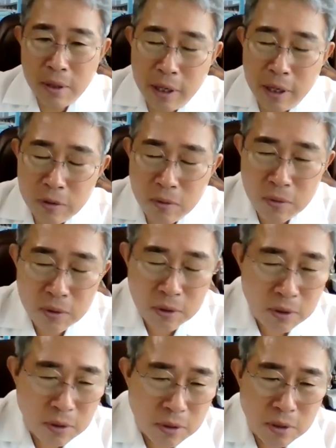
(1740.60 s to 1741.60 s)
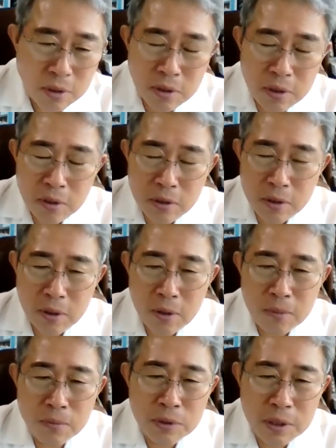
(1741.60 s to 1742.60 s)
행동은
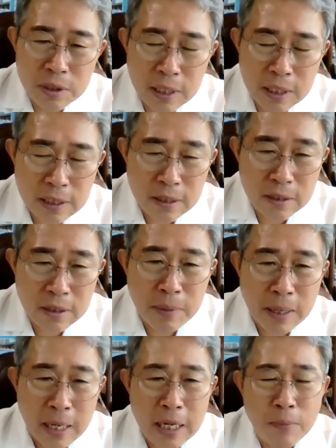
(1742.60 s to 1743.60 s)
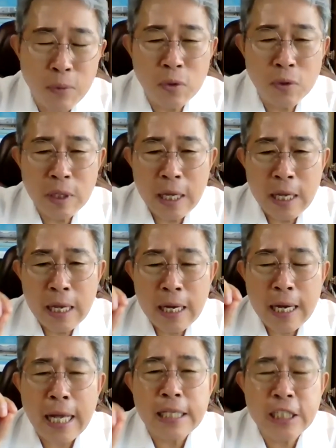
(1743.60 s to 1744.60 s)
여러분이 세상을 바라보는
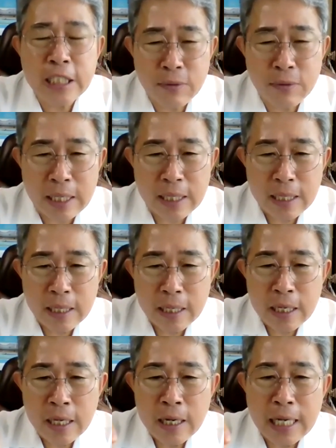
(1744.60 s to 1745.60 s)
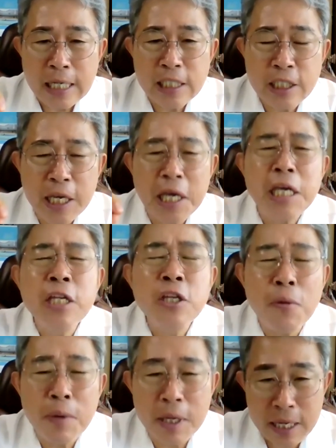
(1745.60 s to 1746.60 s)
가치관, 가치의
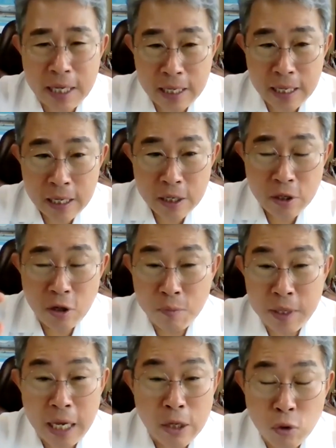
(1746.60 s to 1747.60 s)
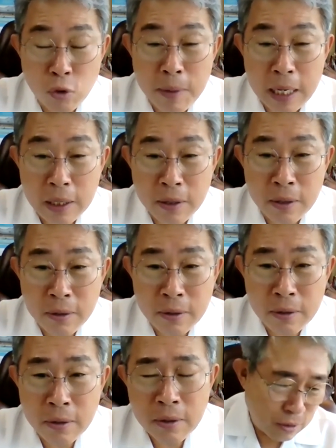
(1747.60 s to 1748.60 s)
이념에 대해 여러분의 행동이
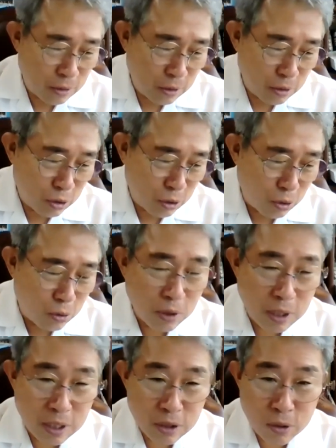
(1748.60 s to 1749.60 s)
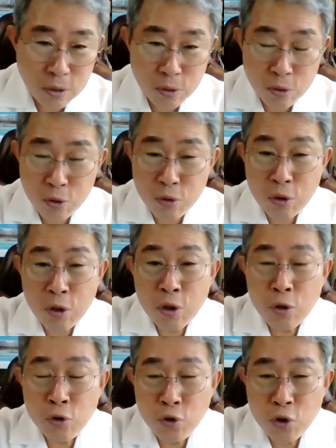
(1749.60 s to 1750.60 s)
바뀌어요. 서로가 서로를
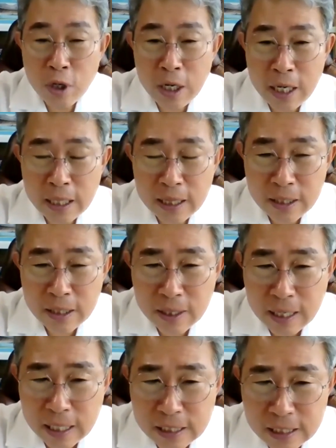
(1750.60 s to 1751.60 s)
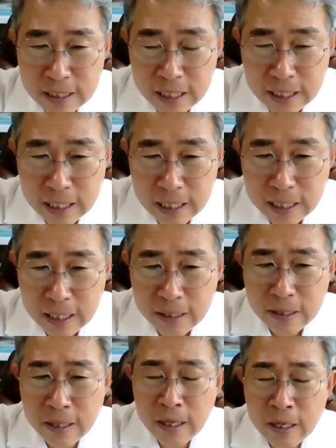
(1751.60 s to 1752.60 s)
유하겠다는 같이
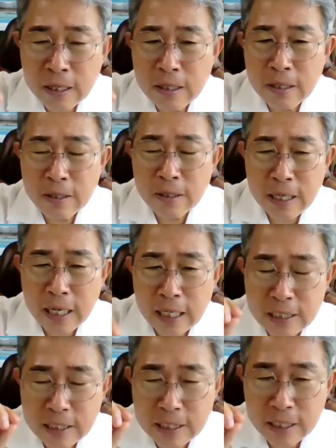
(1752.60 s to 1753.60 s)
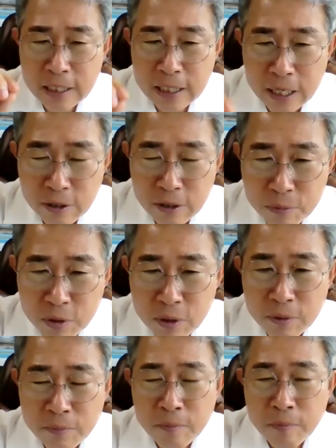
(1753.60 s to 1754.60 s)
살겠다는 그런 가치의 개념은